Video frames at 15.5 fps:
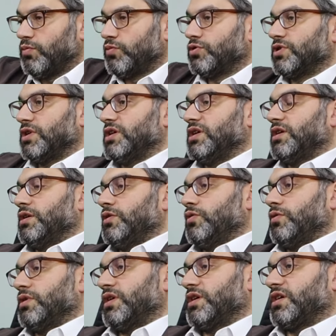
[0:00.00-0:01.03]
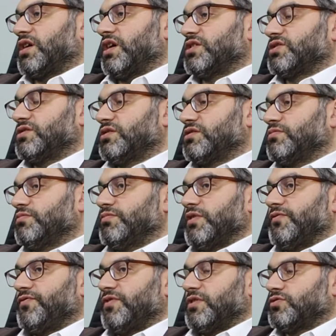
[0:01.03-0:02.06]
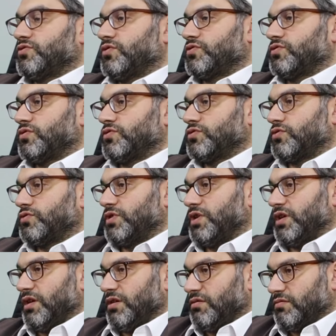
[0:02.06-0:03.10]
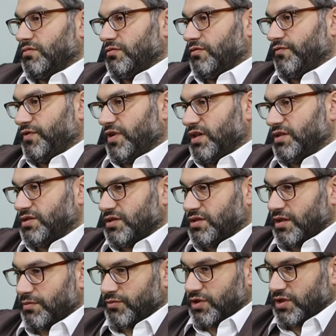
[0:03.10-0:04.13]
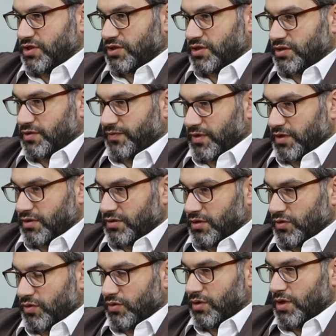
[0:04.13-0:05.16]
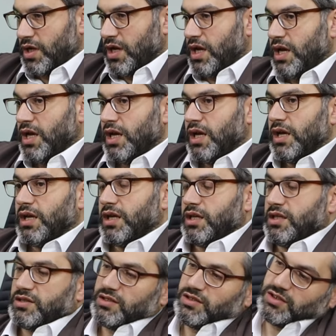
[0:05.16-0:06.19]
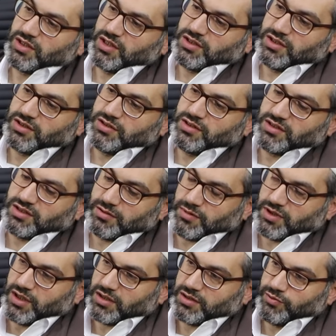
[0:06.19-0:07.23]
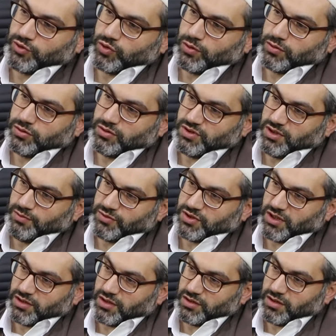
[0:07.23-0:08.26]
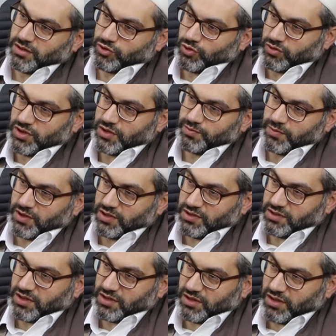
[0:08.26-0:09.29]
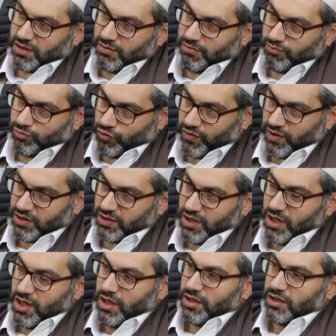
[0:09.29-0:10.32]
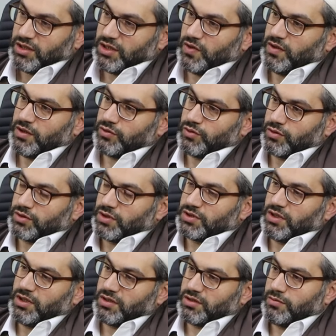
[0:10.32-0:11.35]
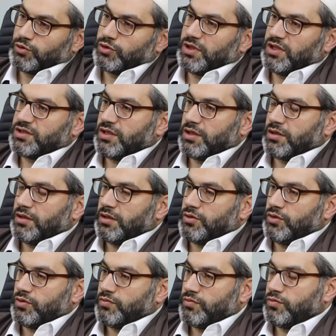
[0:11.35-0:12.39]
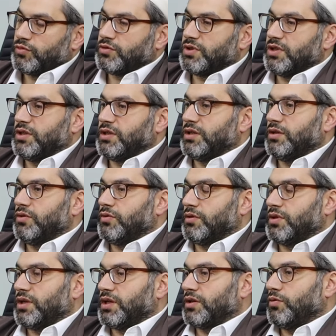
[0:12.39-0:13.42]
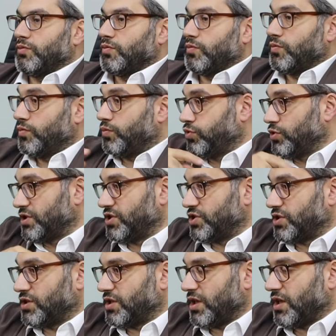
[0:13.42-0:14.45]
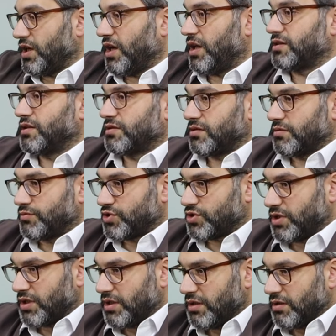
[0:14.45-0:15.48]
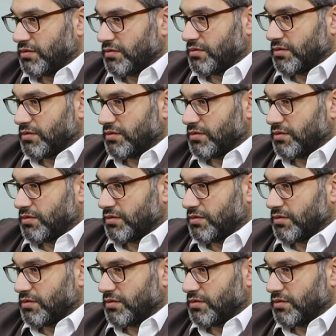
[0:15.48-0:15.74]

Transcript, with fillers: Bununla ilgili olarak karşılıklı bir menfaat söz konusu değil. Faiz işlem ilişkisi falan da yok. E, siz işe girdiğiniz zaman atmış olduğunuz imzada da, sözleşmelerinizde de bu var. Devlet noktasıyla da bu destekleniyor. Bununla ilgili olarak bu kişi de aldatılmış değil.